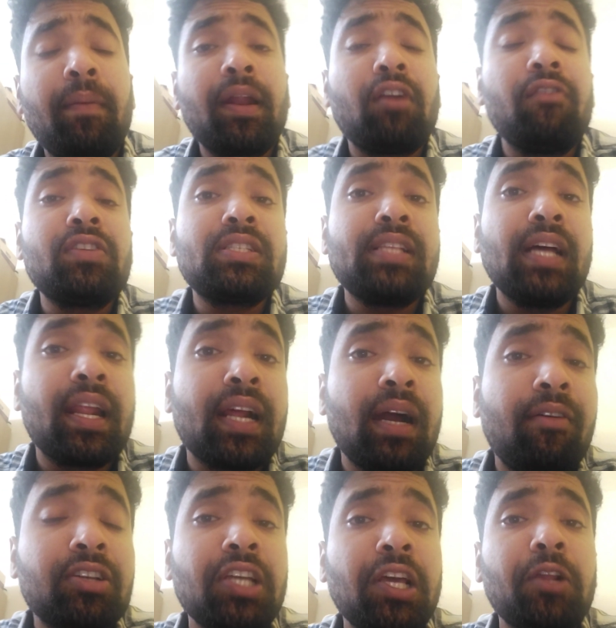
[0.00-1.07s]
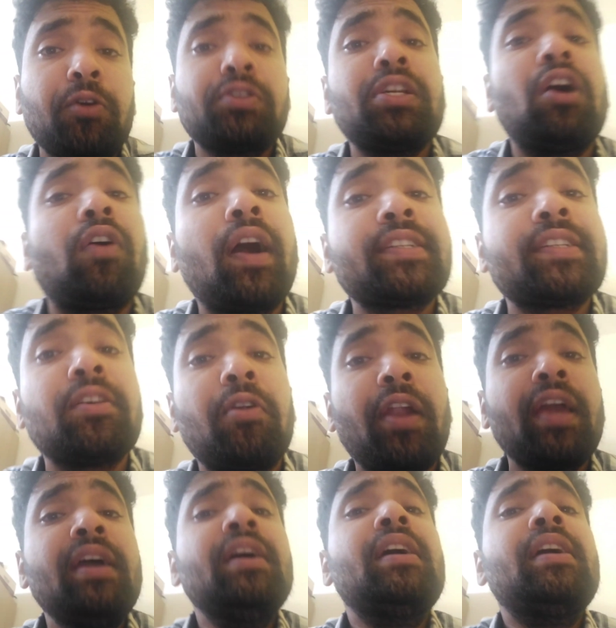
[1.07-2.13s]
మనకు విస్తారంగా వర్షాలు కురిసే అవకాశాలు
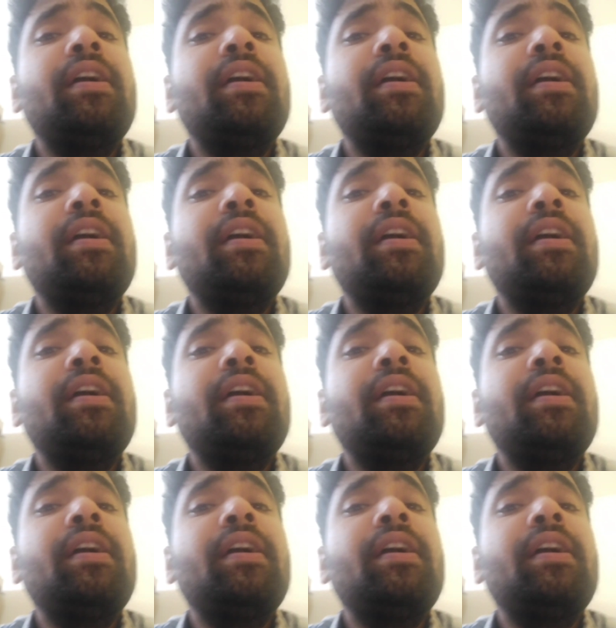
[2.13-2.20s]
ఉన్నాయి